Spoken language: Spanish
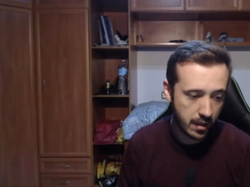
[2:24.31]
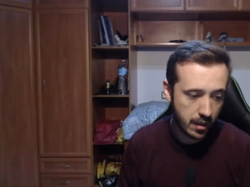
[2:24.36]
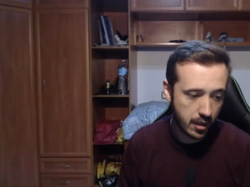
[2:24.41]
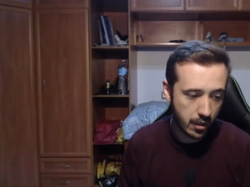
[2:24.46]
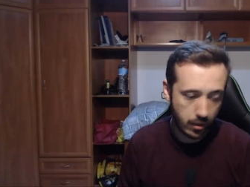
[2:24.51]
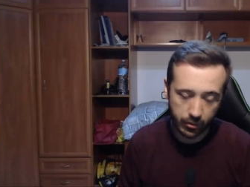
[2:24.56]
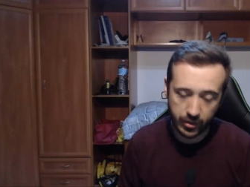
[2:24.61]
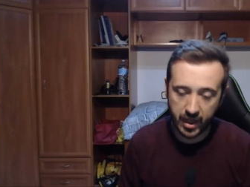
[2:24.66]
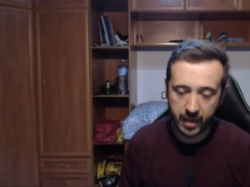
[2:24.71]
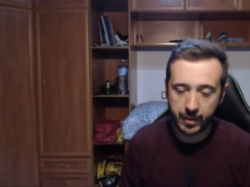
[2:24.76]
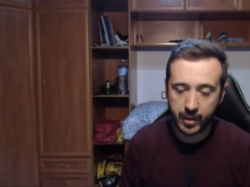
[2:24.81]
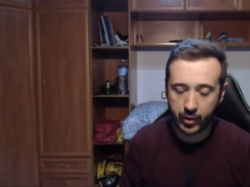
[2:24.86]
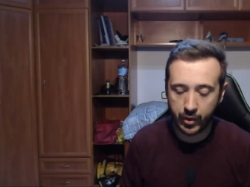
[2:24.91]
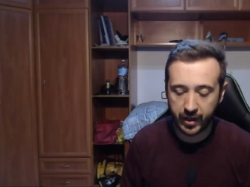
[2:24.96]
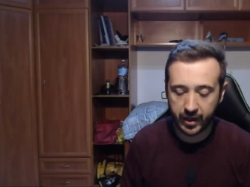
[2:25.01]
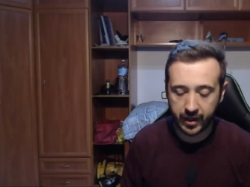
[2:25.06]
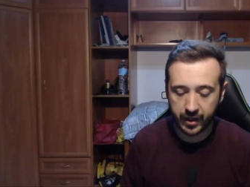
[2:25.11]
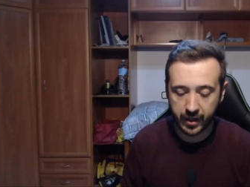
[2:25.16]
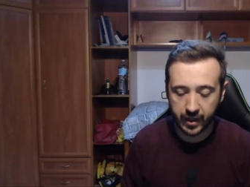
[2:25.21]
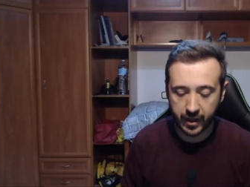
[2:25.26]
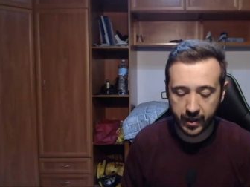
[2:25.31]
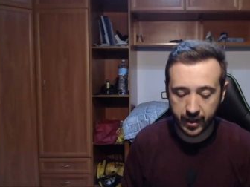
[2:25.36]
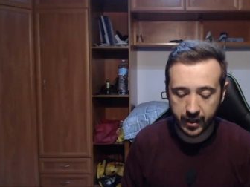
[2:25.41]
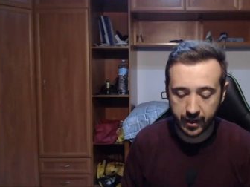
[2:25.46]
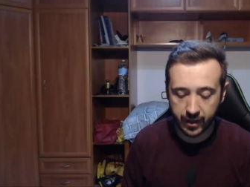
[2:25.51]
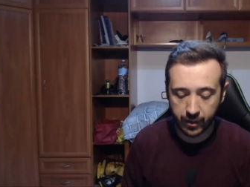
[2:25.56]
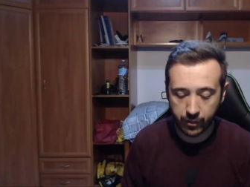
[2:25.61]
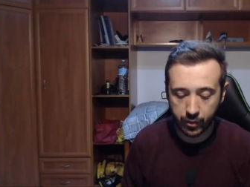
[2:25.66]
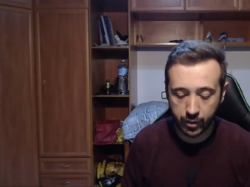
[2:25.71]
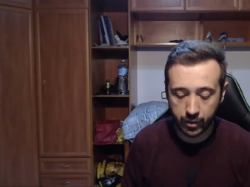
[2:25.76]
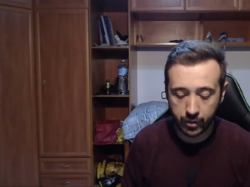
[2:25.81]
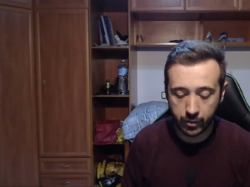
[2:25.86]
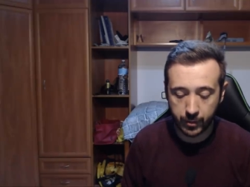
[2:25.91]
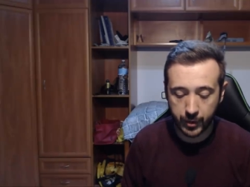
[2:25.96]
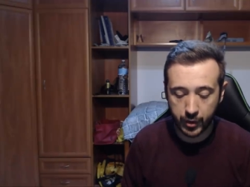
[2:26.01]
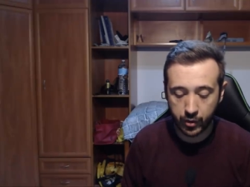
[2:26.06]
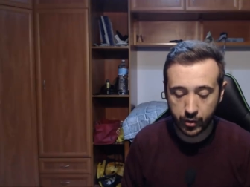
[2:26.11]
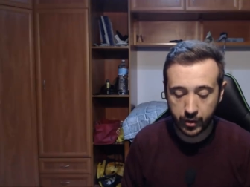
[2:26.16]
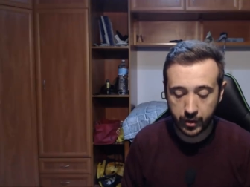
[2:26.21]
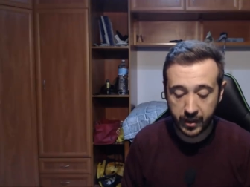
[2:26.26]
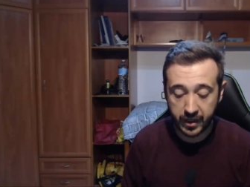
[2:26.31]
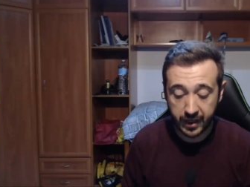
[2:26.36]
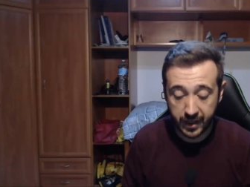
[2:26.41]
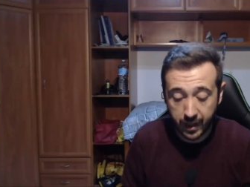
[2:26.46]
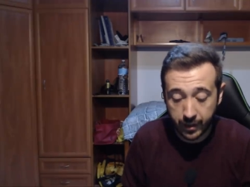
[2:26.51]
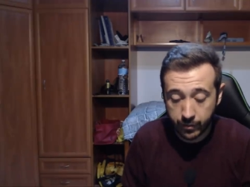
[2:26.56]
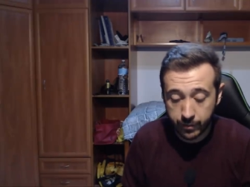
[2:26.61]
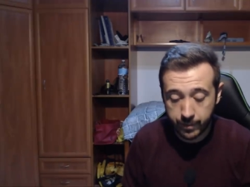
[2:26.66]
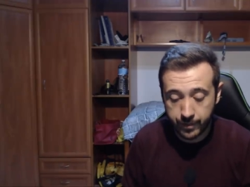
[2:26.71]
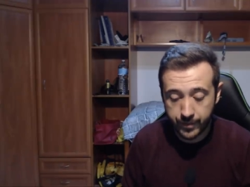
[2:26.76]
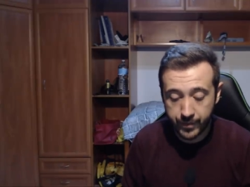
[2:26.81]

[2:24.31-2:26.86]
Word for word: una de las mejores carreras que le recuerdo, pero claro,